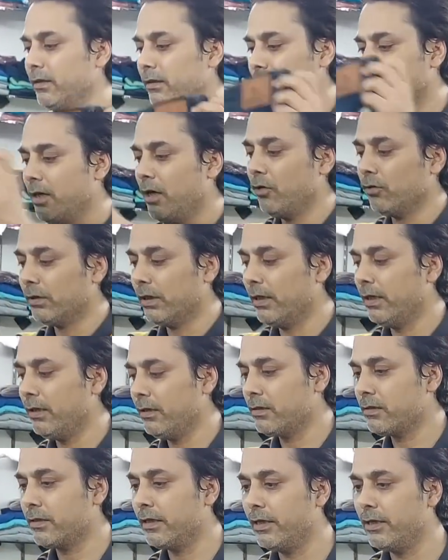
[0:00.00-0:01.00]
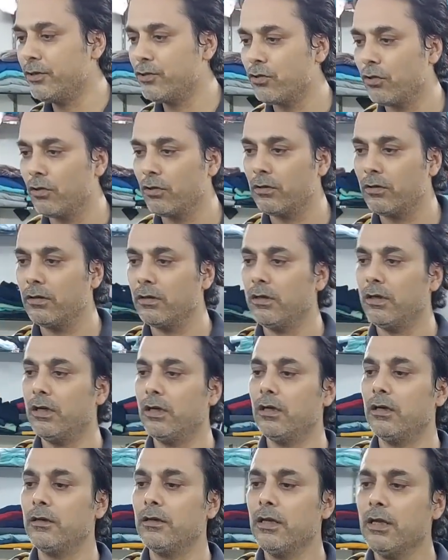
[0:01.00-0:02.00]
क्या होता है ना स्क्रीनशॉट
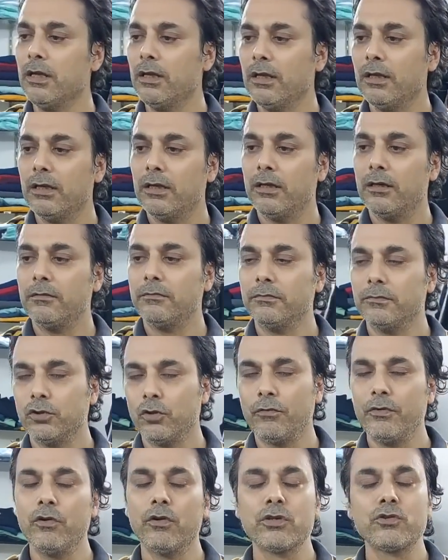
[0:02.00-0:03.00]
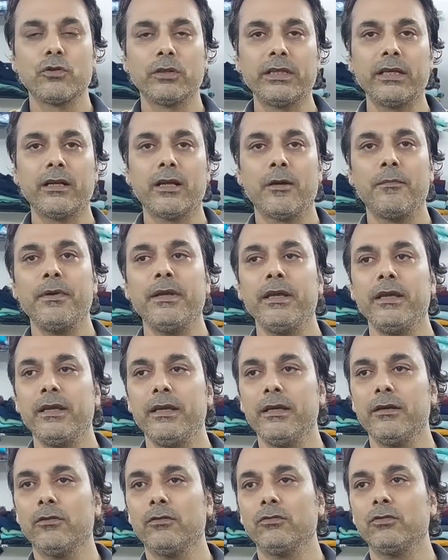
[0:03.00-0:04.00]
शॉट जो व्यूअर्स होते हैं
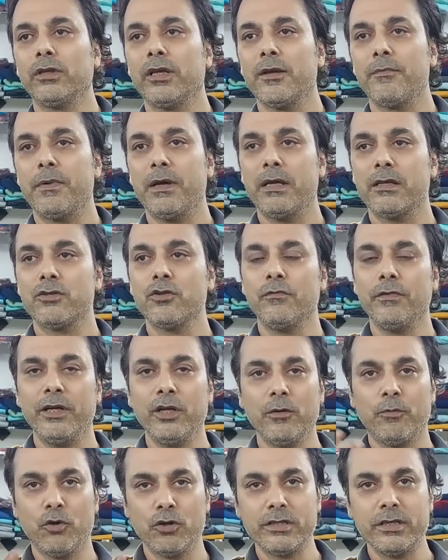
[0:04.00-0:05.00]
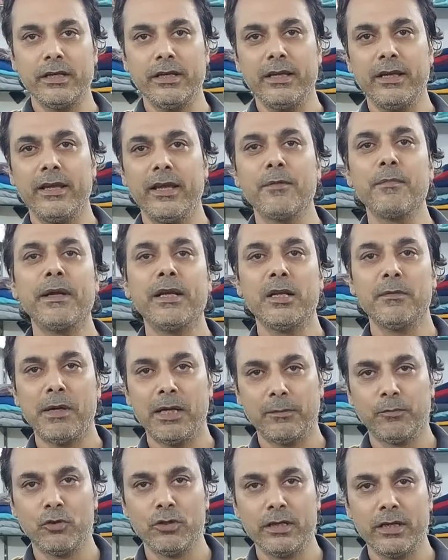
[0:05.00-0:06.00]
कभी उनके पास जो वीडियो पहुंचेगी एक महीने
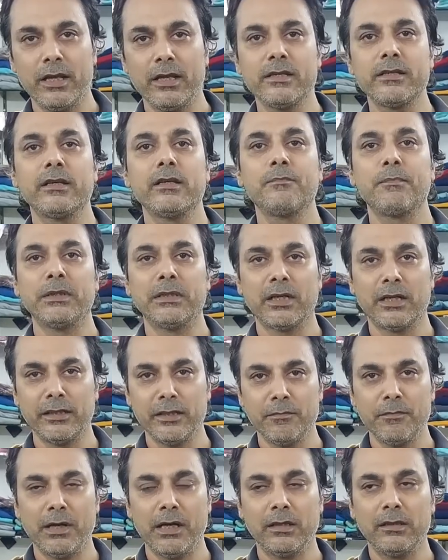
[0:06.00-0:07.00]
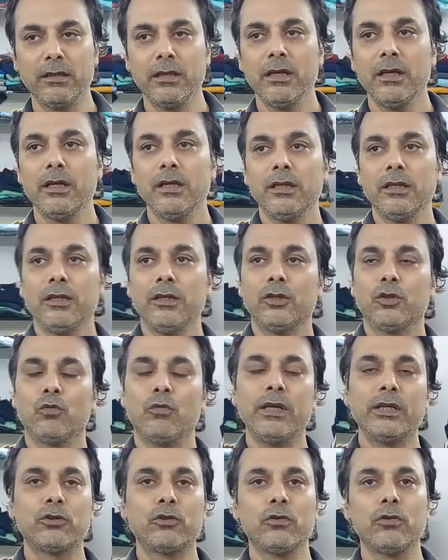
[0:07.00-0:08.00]
बाद पहुंचेगी किसी के पंद्रह दिन बाद
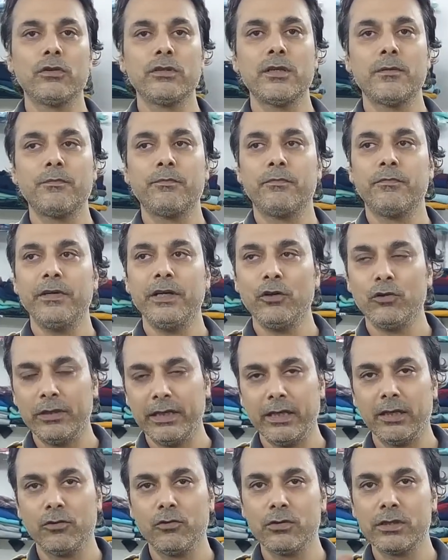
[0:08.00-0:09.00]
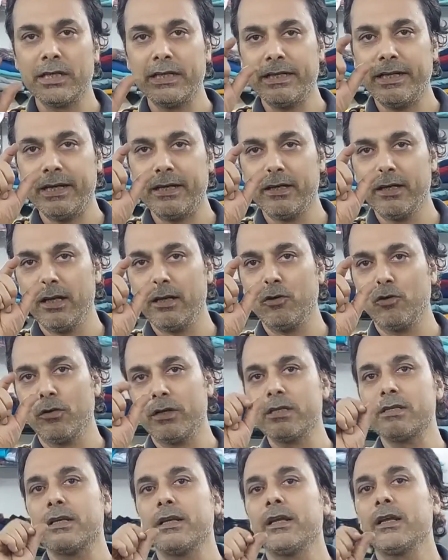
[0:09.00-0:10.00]
बिल्कुल तो, तो जब वीडियो देखे तो उसकी डेट ना
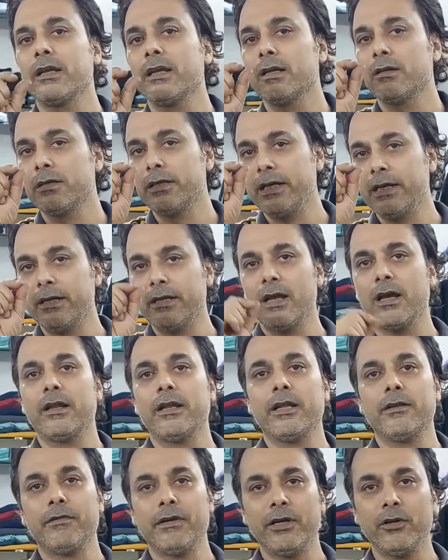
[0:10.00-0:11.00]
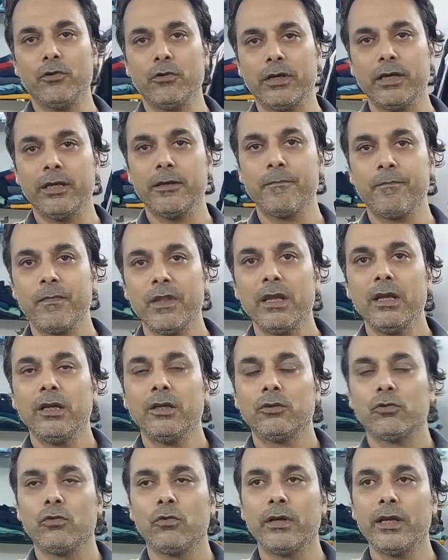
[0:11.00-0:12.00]
नोटिस करेंगे कि डेट क्या आ रही है वीडियो कब डेट आ रही
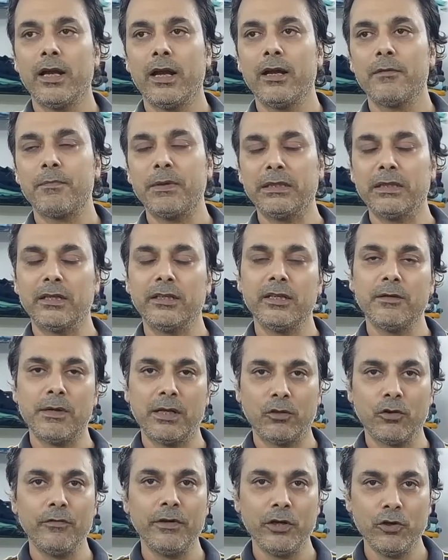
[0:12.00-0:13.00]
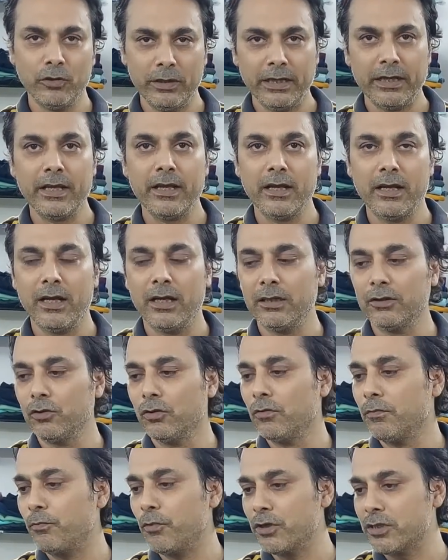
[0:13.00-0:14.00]
है सही तो बात क्योंकि अगर पंद्रह दिन बाद कोई वीडियो देखेगा
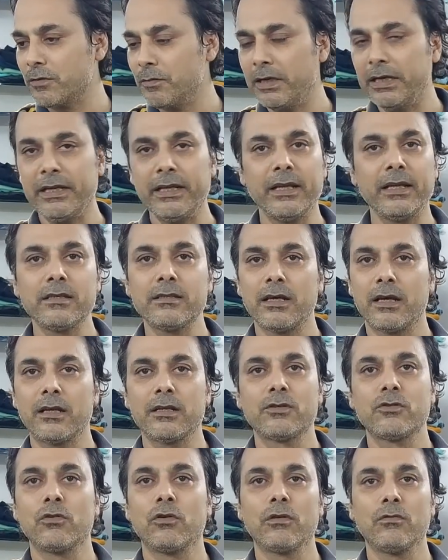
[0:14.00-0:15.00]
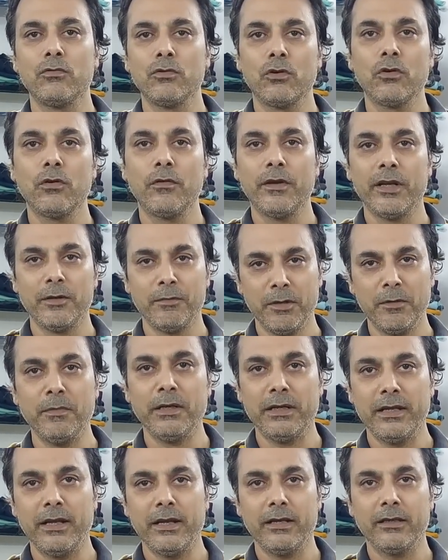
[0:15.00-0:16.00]
तो पॉसिबल नहीं है कि सारा स्टॉक उनको मिल
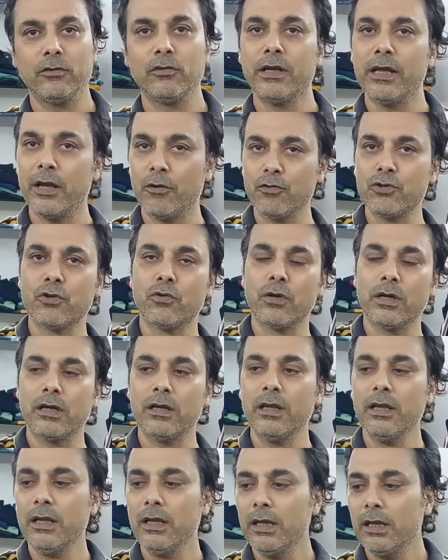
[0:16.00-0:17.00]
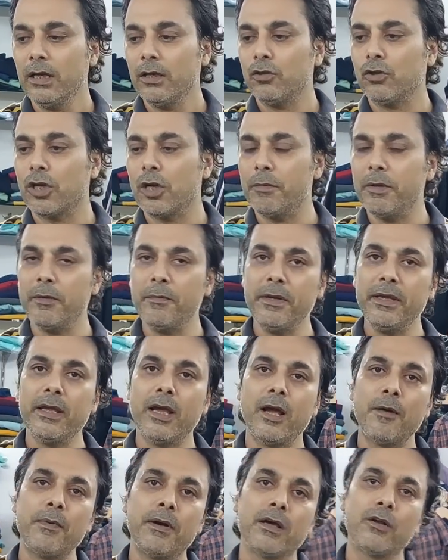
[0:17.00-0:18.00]
जाएगा तो नया कुछ होगा बिल्कुल बिल्कुल कभी
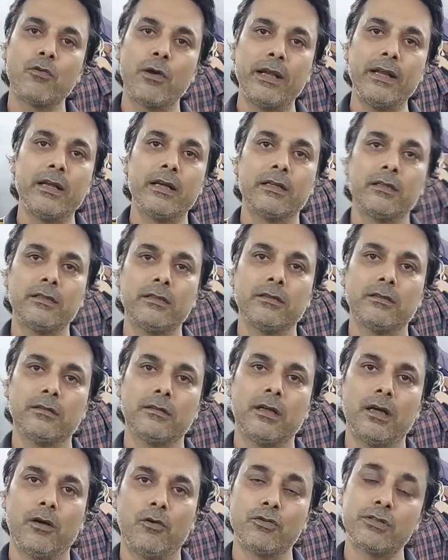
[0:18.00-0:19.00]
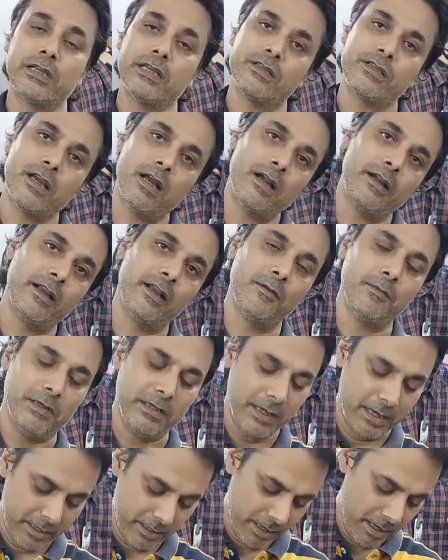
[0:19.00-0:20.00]
भी आप हो सकता है उससे अच्छा ही आर्टिकल आपके पास
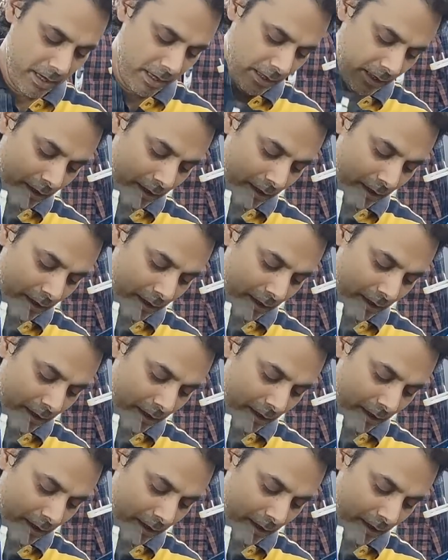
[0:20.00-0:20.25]
मिल जाए